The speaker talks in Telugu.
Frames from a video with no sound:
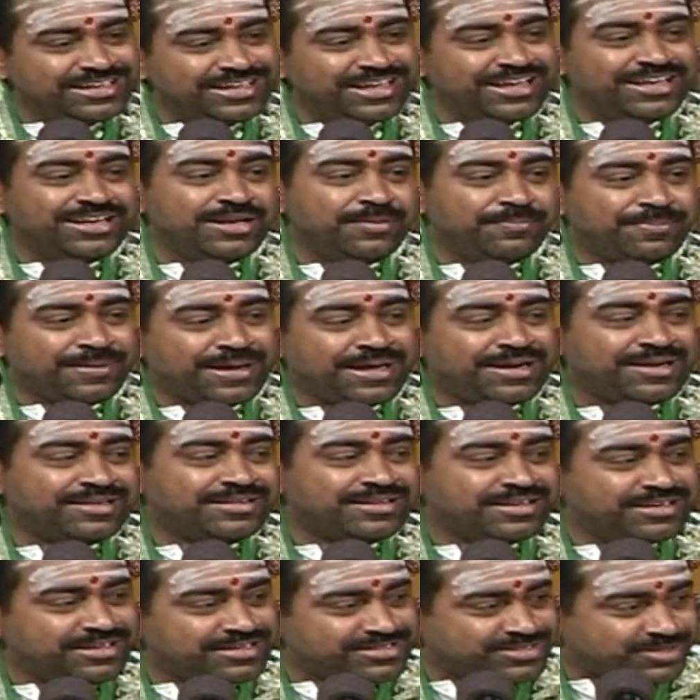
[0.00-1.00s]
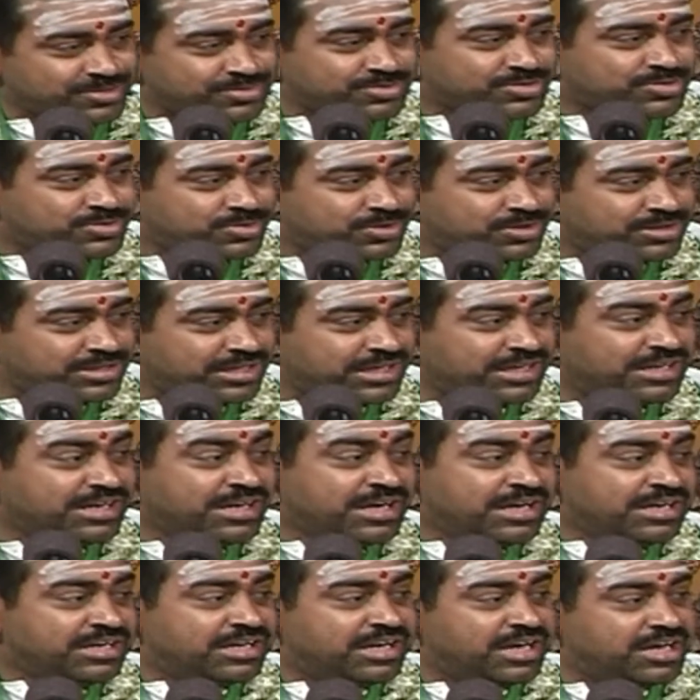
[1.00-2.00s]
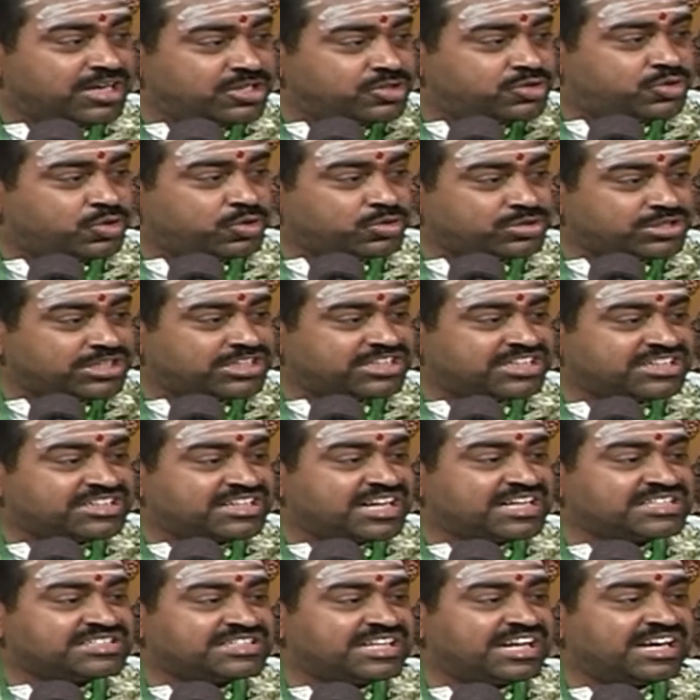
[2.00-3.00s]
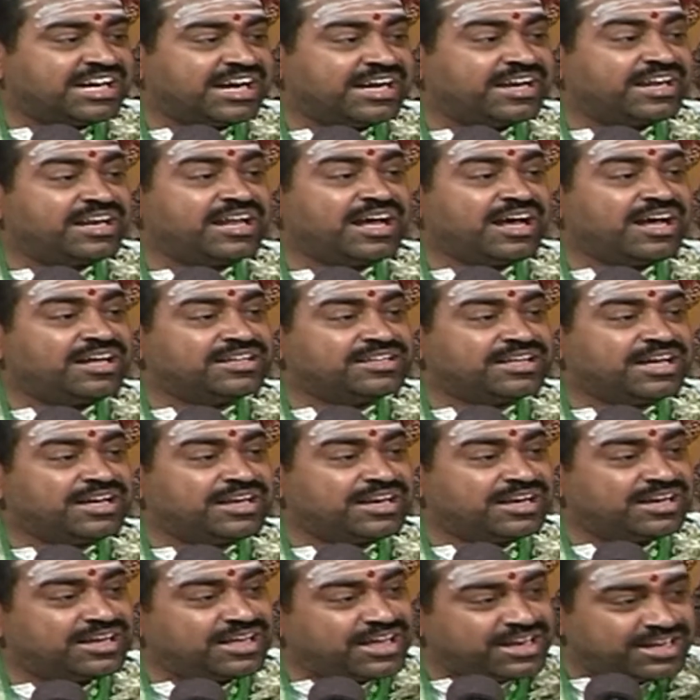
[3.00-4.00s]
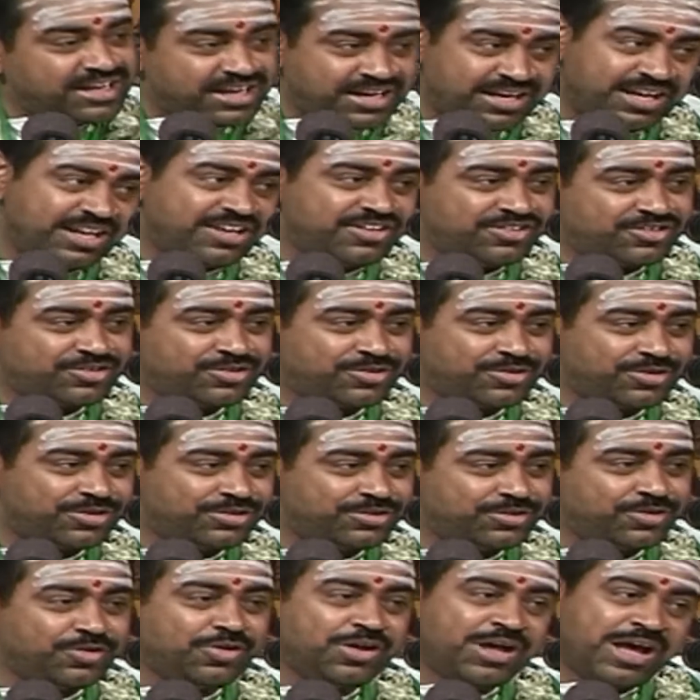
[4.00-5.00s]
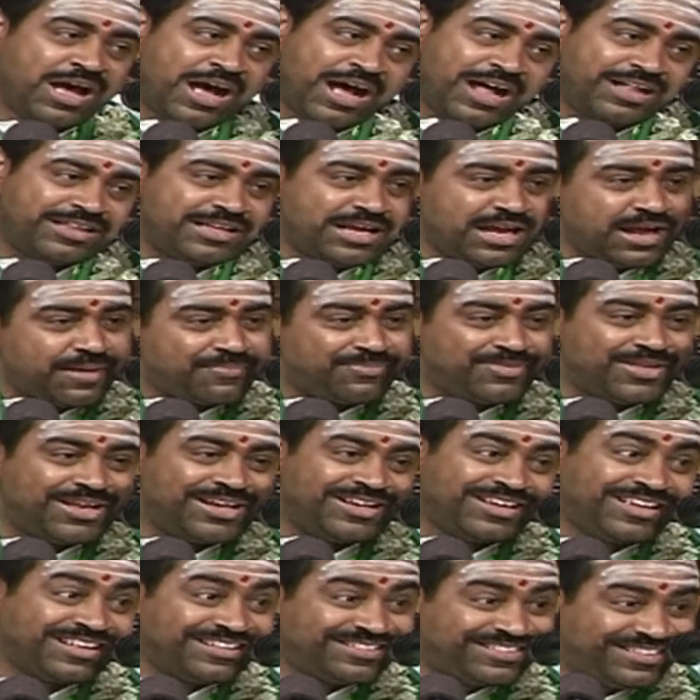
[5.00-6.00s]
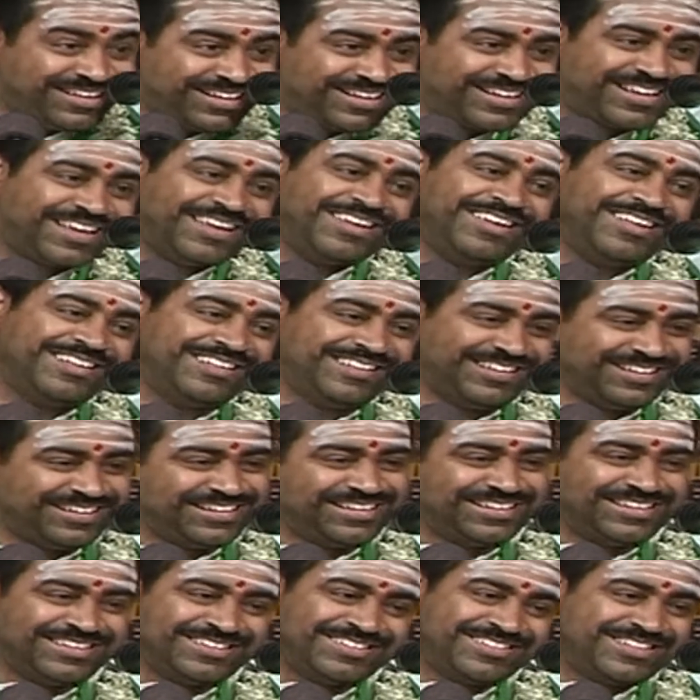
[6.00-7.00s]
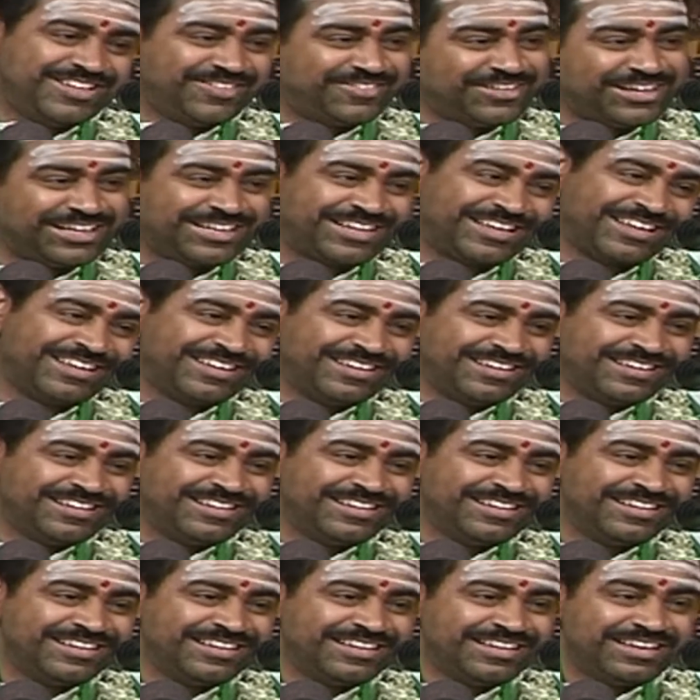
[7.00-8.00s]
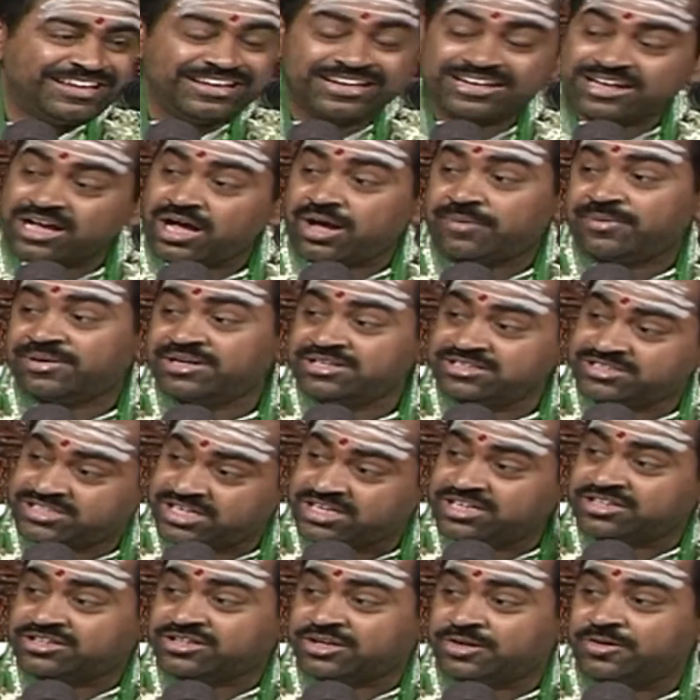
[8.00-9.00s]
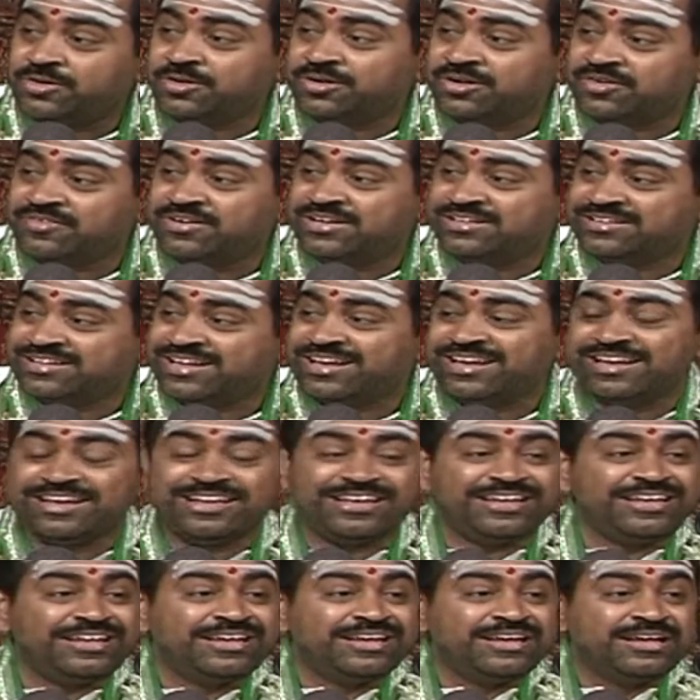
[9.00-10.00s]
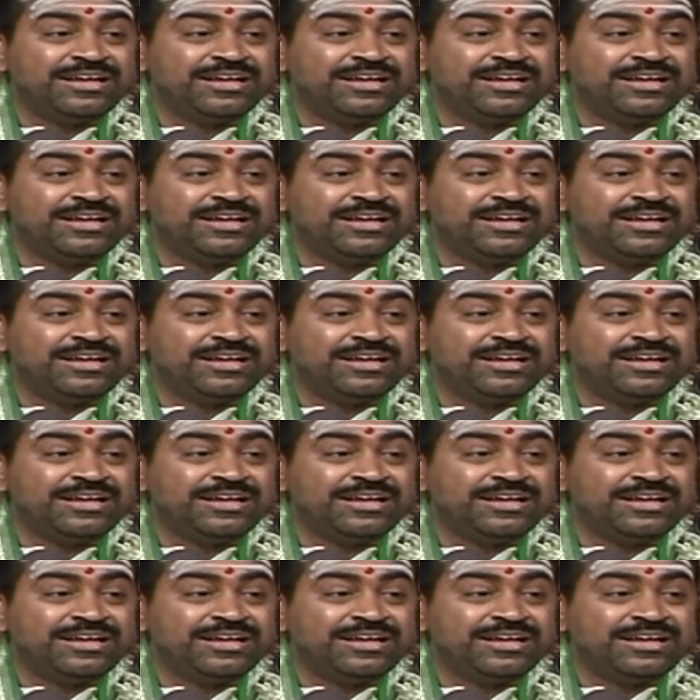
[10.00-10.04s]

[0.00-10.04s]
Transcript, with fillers: ఆది అయిన భారతీయ సంస్కృతి ఏ జ్యోతిష శాస్త్ర గణన ఆధారంగా నిర్ణయించుకున్నదో అదే అందరికీ దిక్కయ్యింది చివరికి ఇంకా మన చరిత్రలోకి వెళితే